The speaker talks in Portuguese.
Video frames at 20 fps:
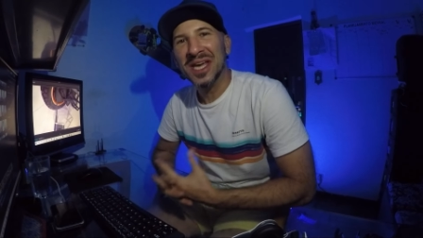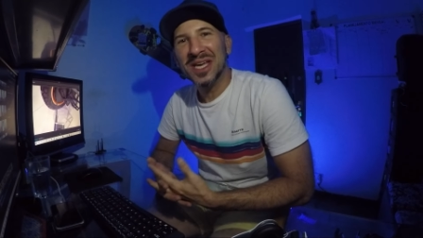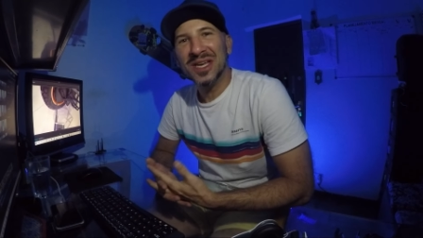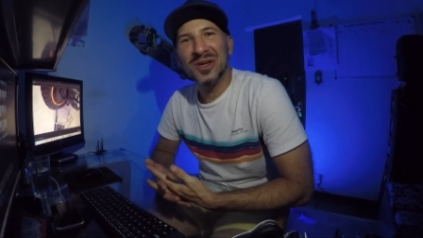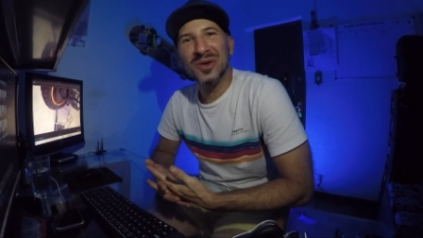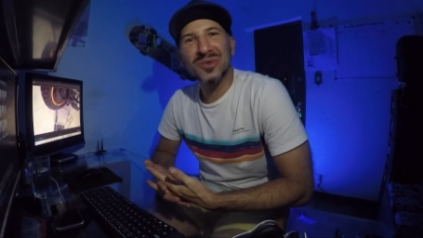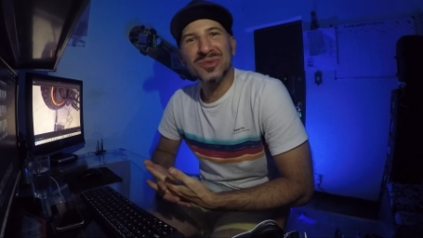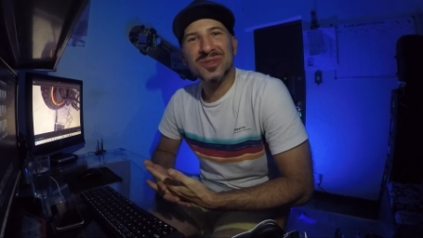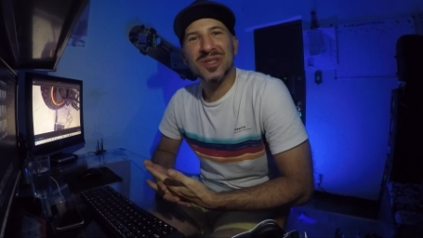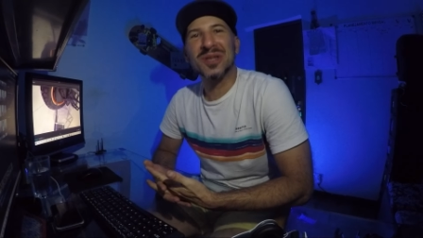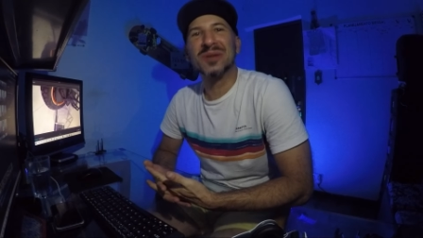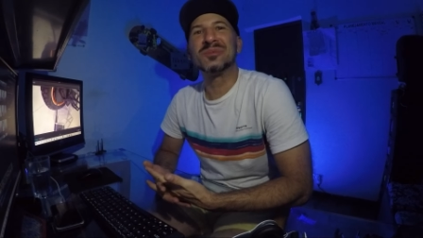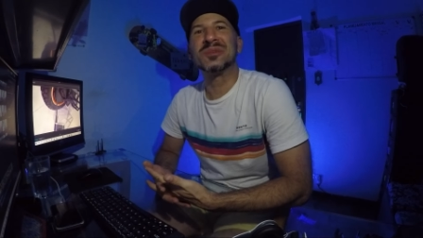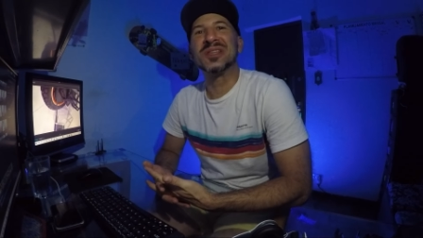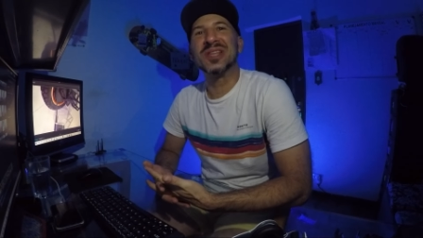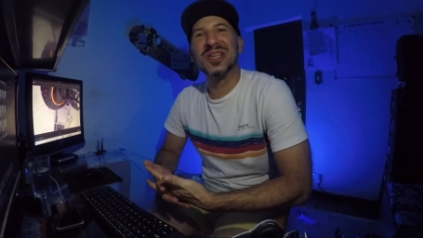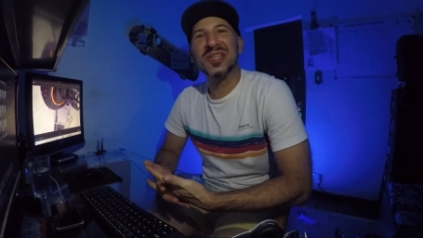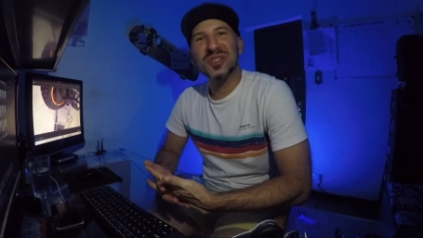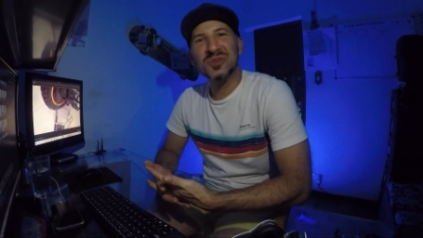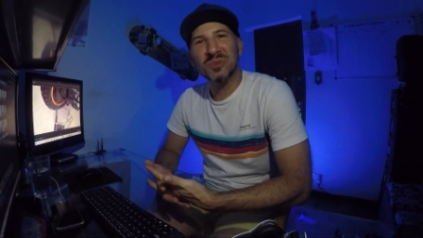Eu
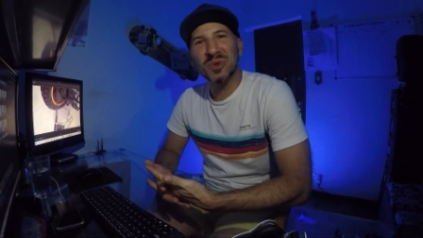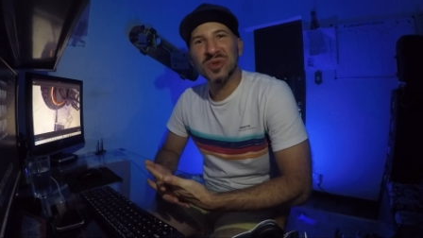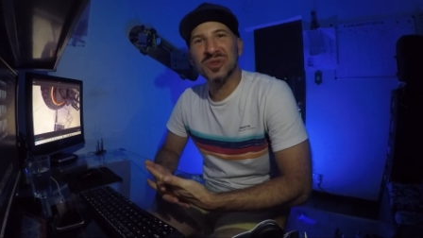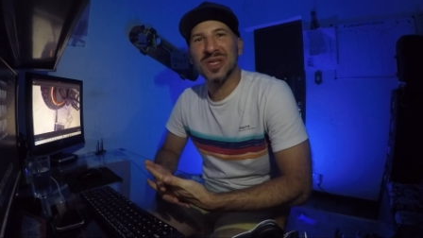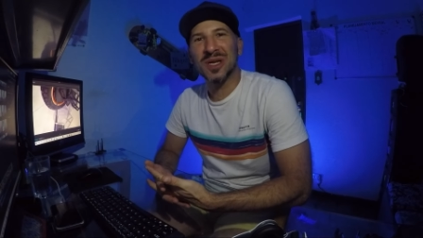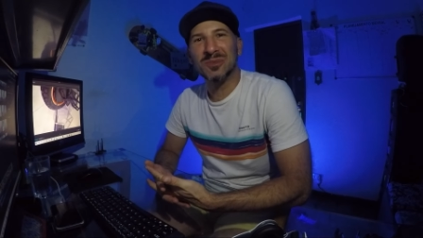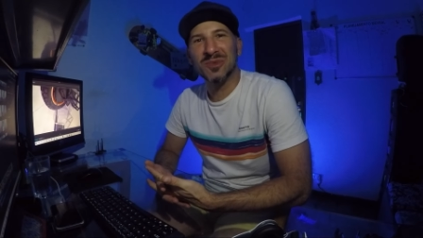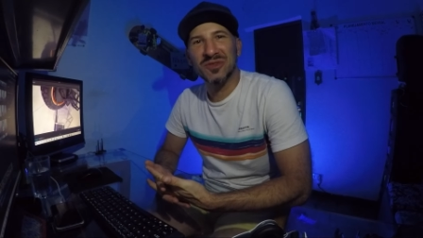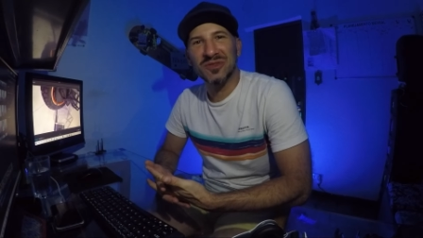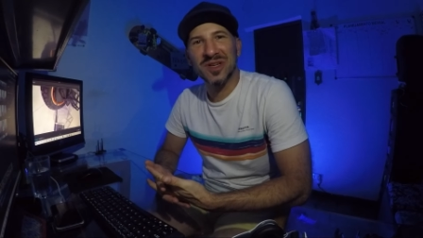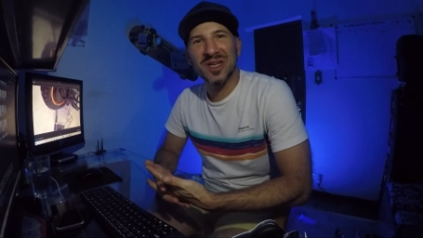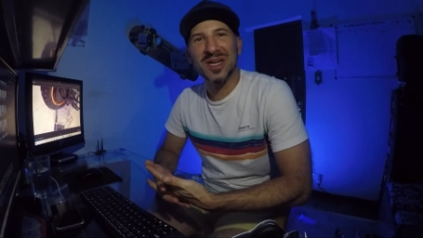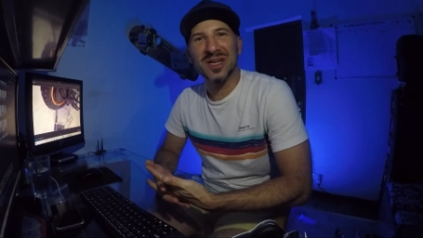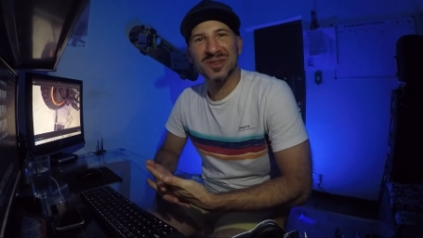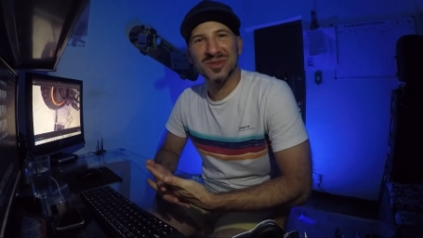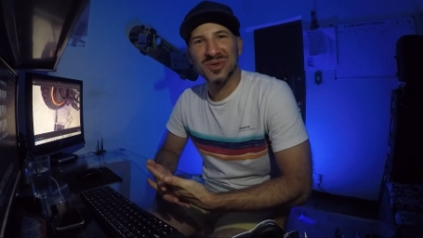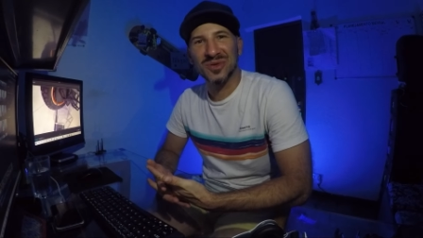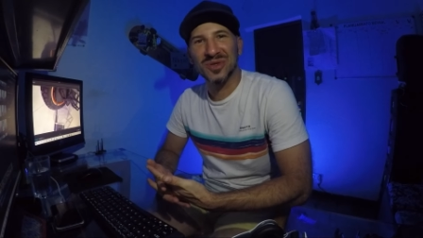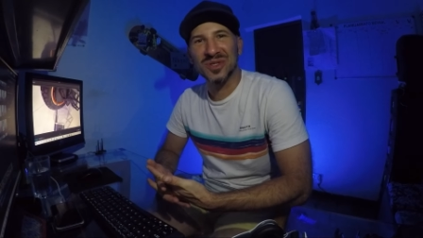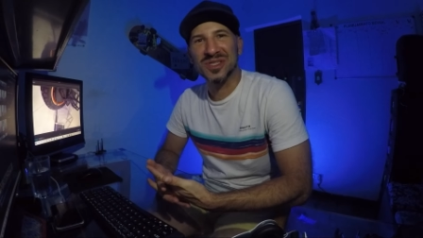terminei de montar meu
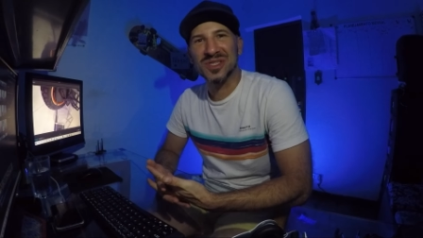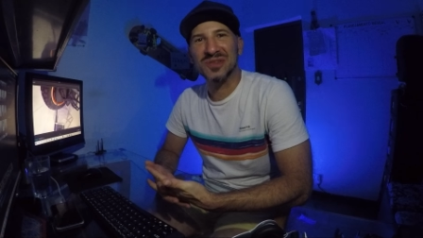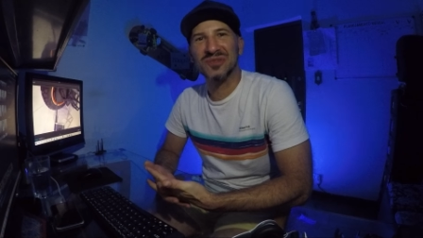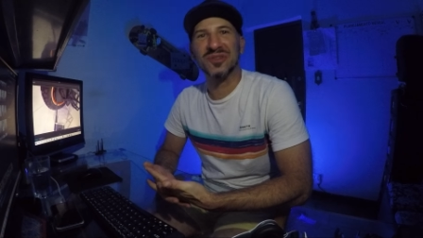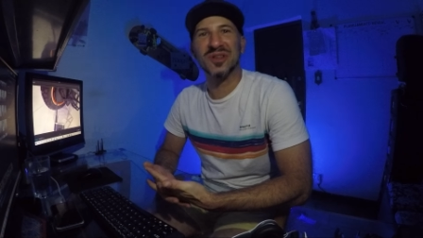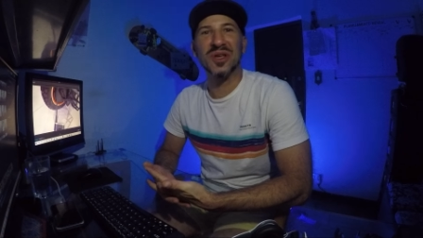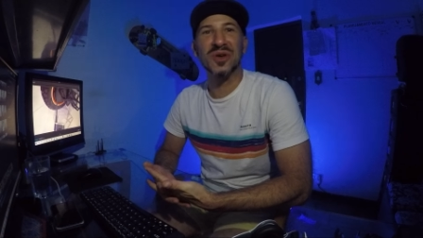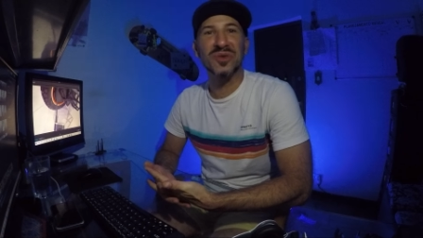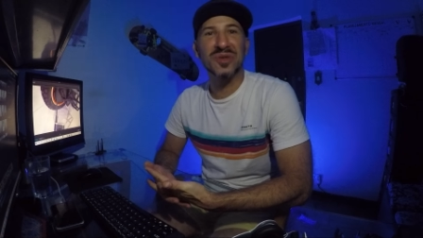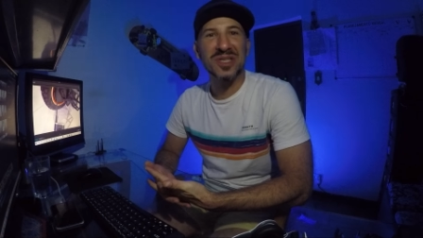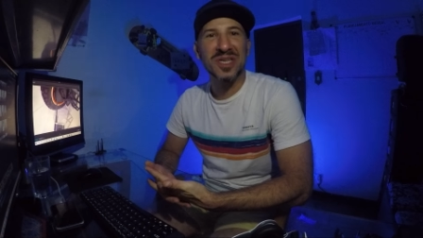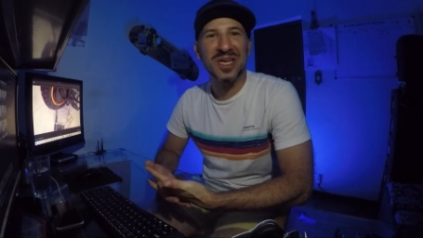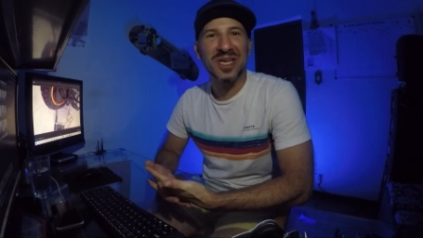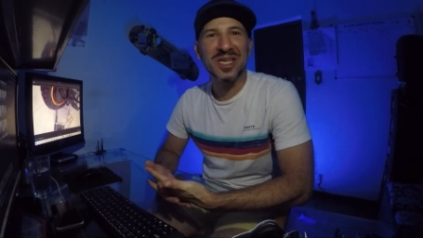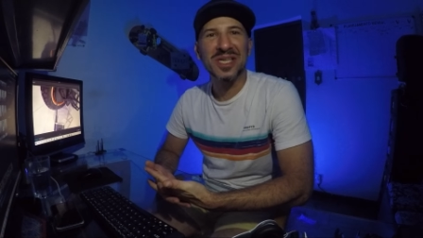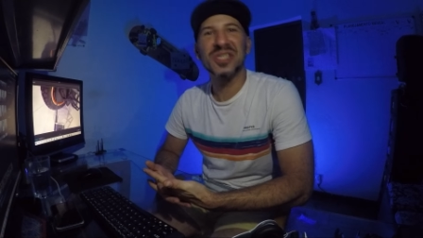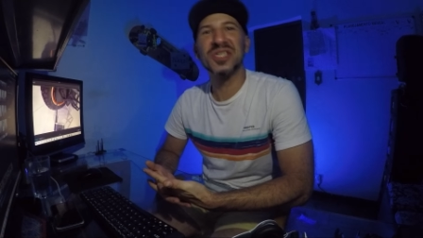V14 e fiquei o que?